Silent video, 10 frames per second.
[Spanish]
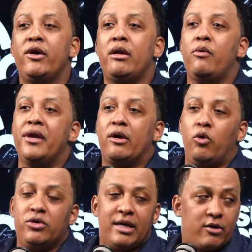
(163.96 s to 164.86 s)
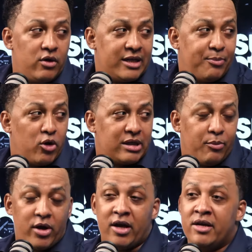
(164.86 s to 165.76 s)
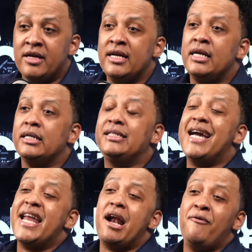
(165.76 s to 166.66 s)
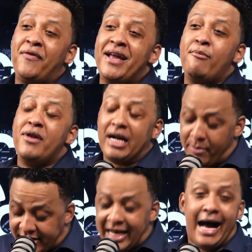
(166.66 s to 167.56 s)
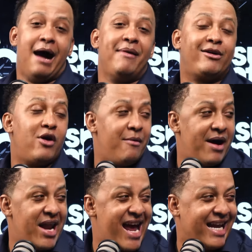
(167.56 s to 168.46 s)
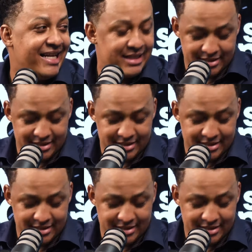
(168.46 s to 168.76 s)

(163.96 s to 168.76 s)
es una buena excusa con la esposa, porque Gerald, fíjame una camisa, habla con Iván Ellis.